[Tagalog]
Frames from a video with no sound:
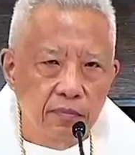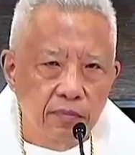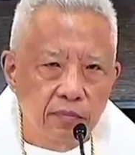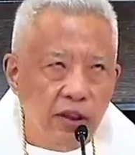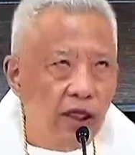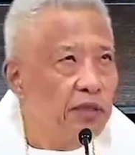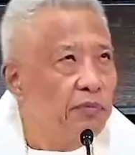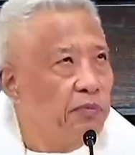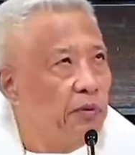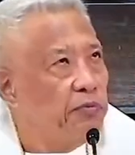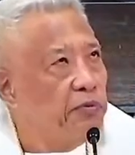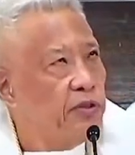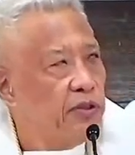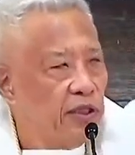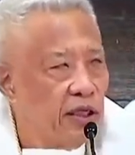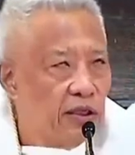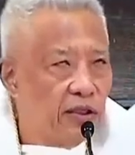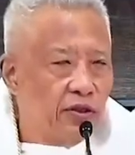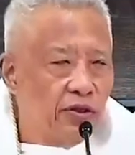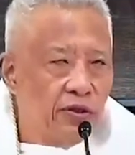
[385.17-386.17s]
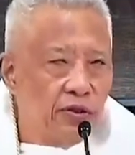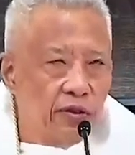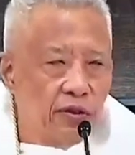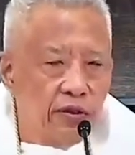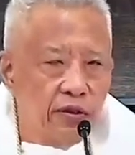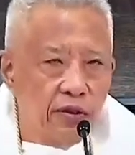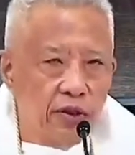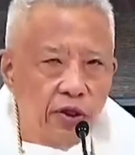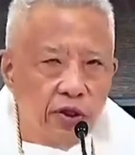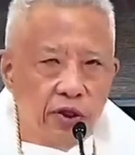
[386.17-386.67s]
Saan papunta
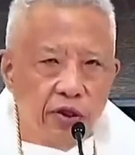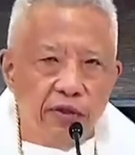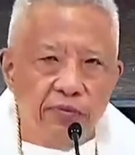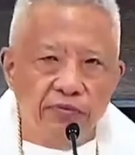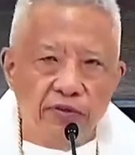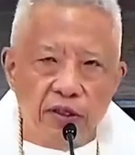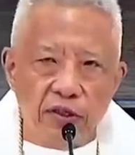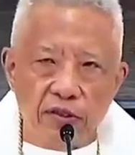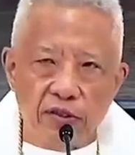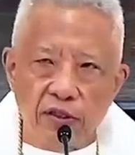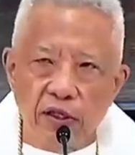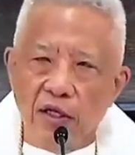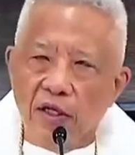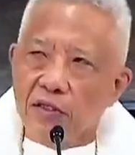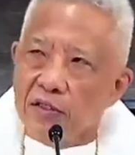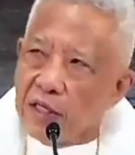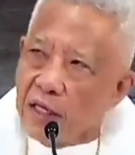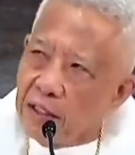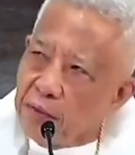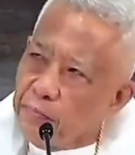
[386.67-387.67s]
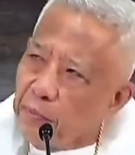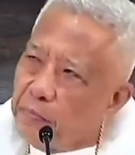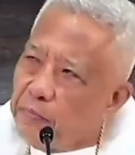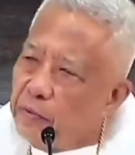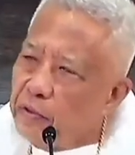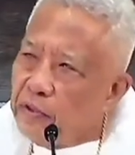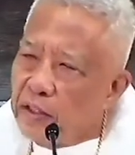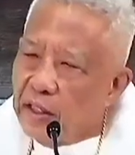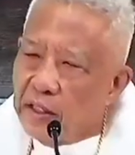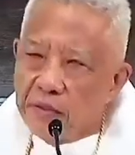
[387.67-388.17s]
itong universe? Saan
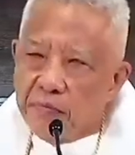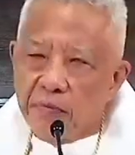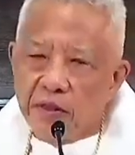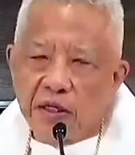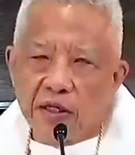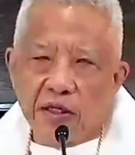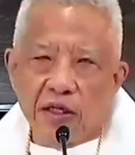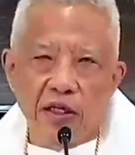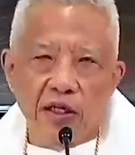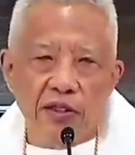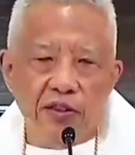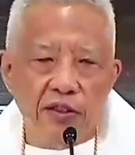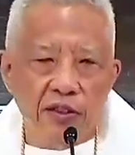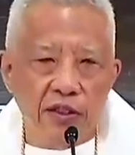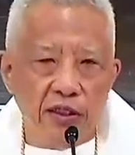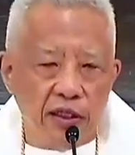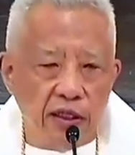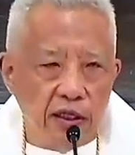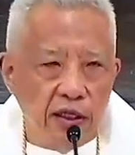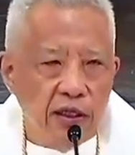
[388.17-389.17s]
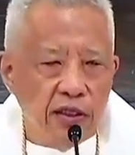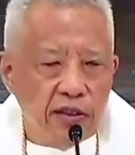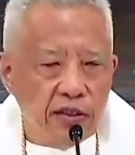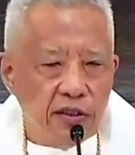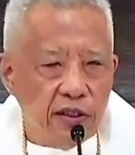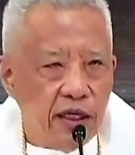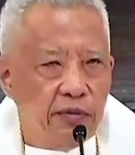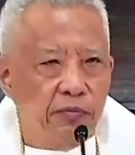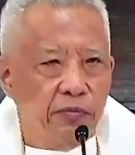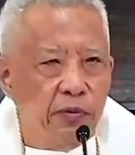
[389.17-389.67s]
papunta yung mga galaxy?
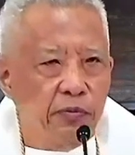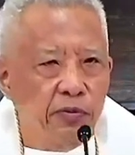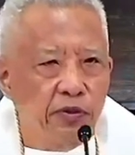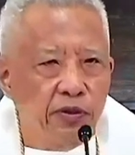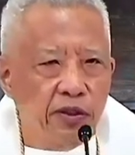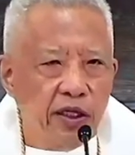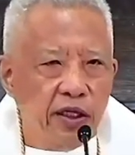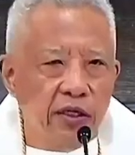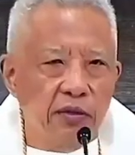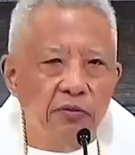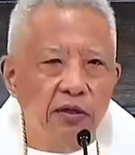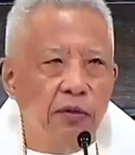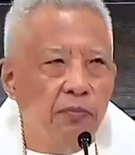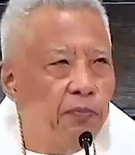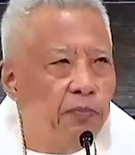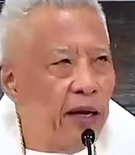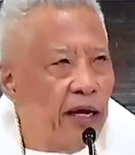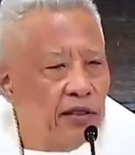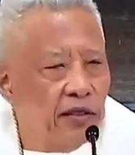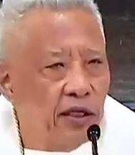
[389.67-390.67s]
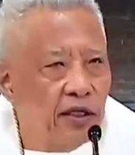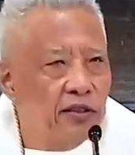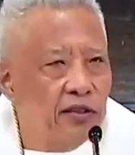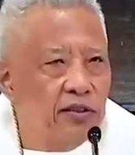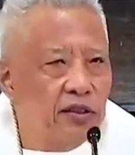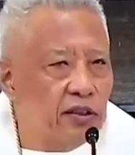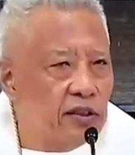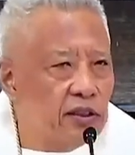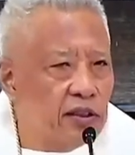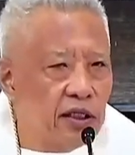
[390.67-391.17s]
Saan papunta yung mga
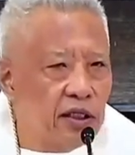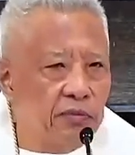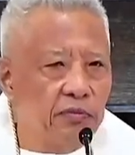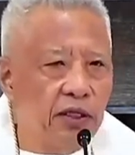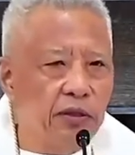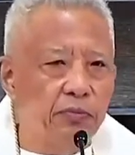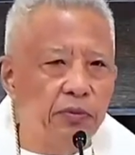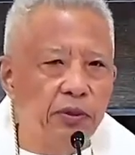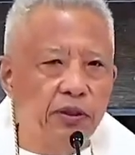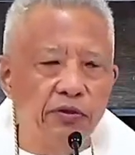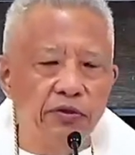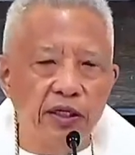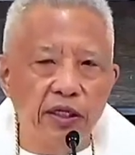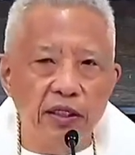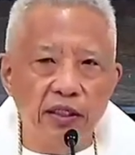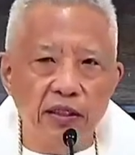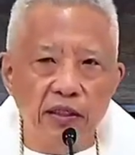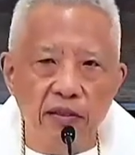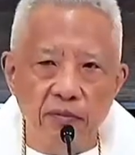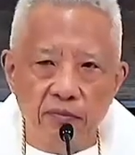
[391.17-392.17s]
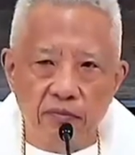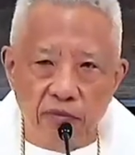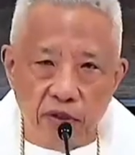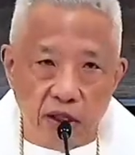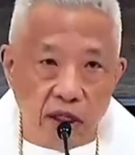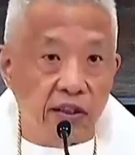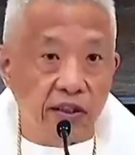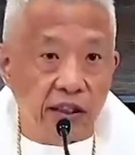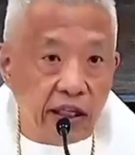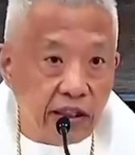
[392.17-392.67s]
planets at saka mga bituin?
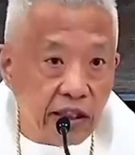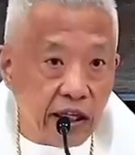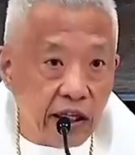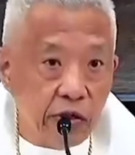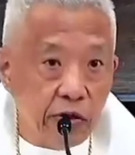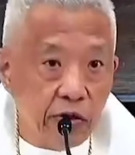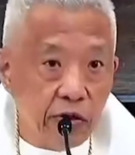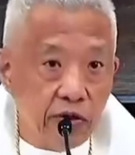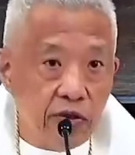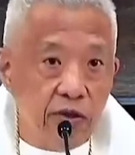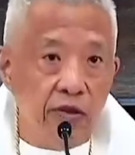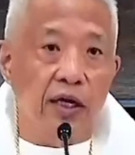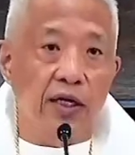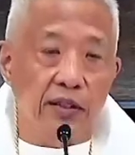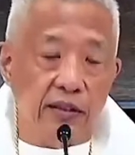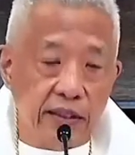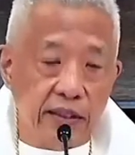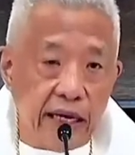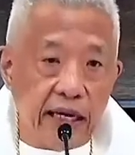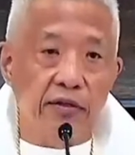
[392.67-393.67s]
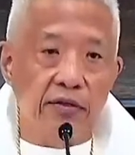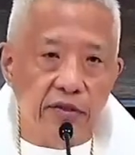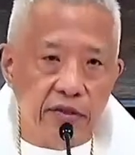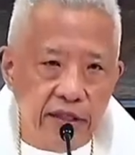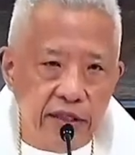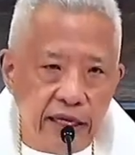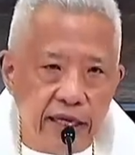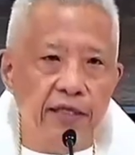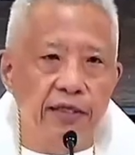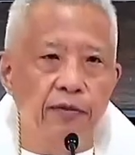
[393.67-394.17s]
Nagtatanong ang tao
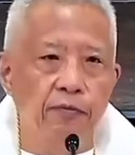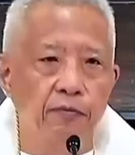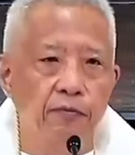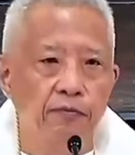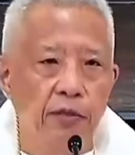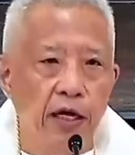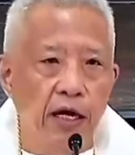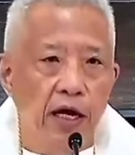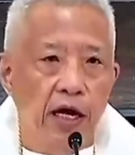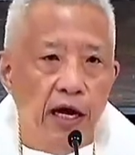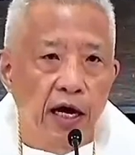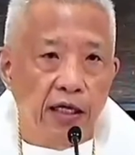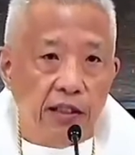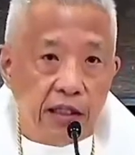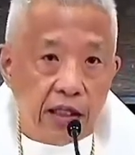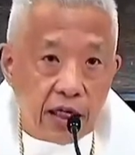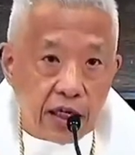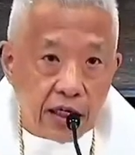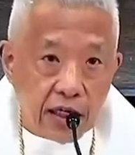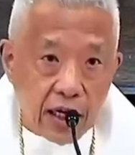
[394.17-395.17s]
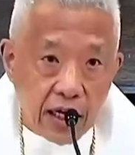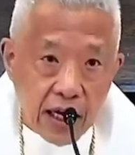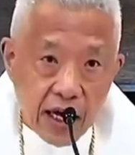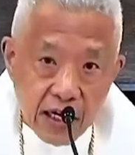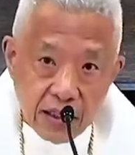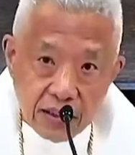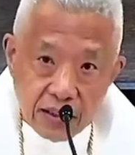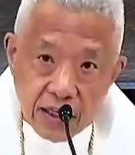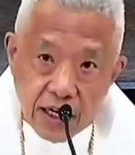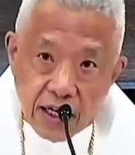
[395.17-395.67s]
diyan. At
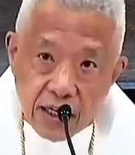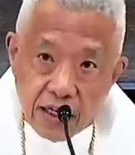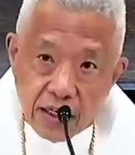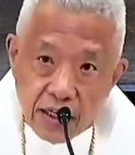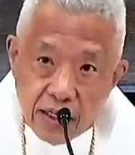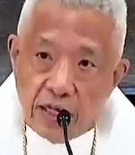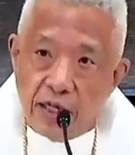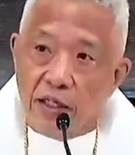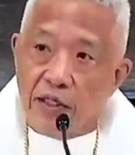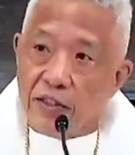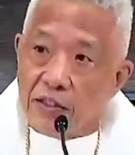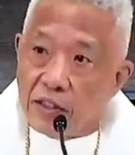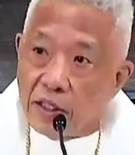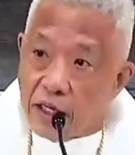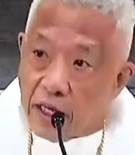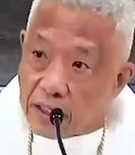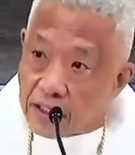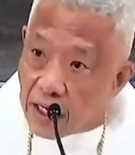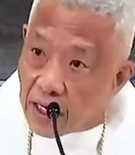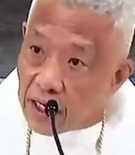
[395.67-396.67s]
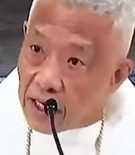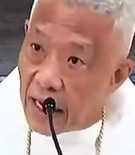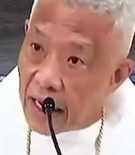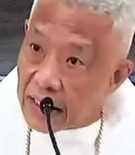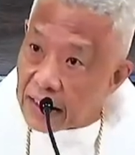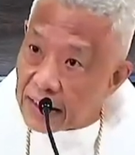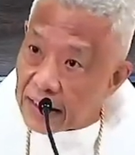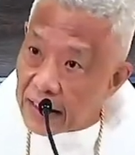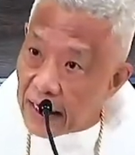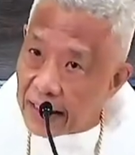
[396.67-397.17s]
kadalasan,
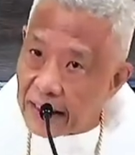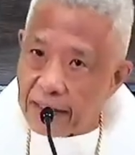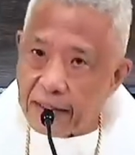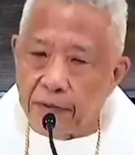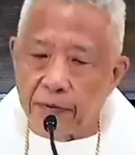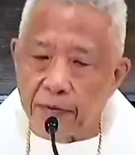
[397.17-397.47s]
tinatakasan.